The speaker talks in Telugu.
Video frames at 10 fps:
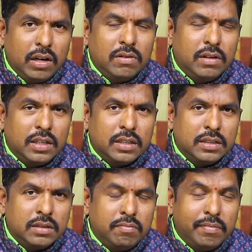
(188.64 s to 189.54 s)
వాడుకోండి
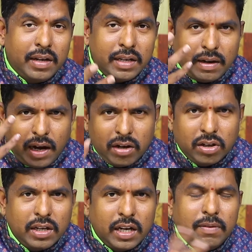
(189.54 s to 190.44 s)

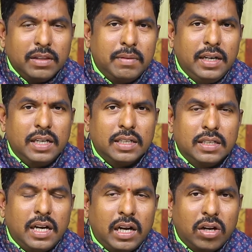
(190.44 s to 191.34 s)
ఆరోగ్యకరమైంది మళ్ళీ
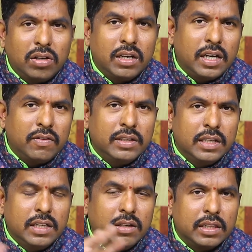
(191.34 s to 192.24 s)
అనారోగ్యకరమైంది
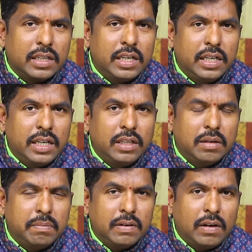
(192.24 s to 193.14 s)
అని నేను అంత గట్టిగా
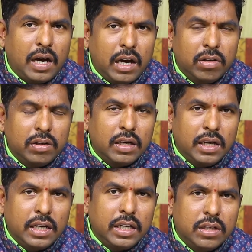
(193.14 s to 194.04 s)
చెప్పను
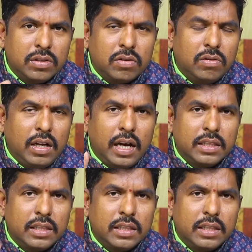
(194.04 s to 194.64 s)
ఆరోగ్యంగా రేటు తక్కువలో